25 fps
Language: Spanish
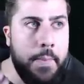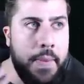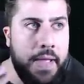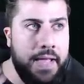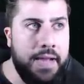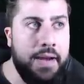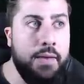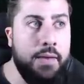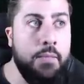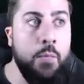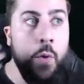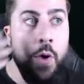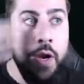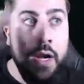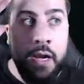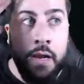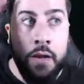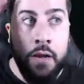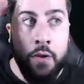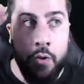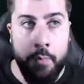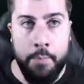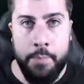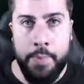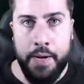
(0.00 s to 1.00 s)
Eran buenas
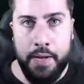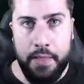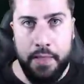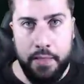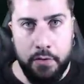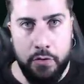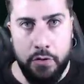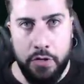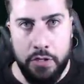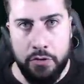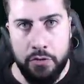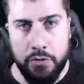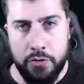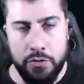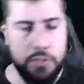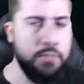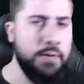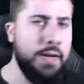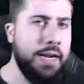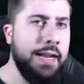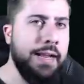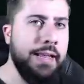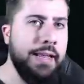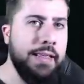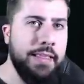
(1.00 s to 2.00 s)
comparado con esto. Se
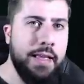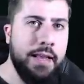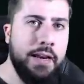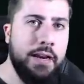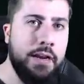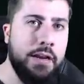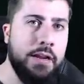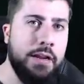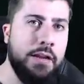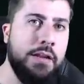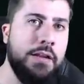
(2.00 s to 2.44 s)
van a quedar.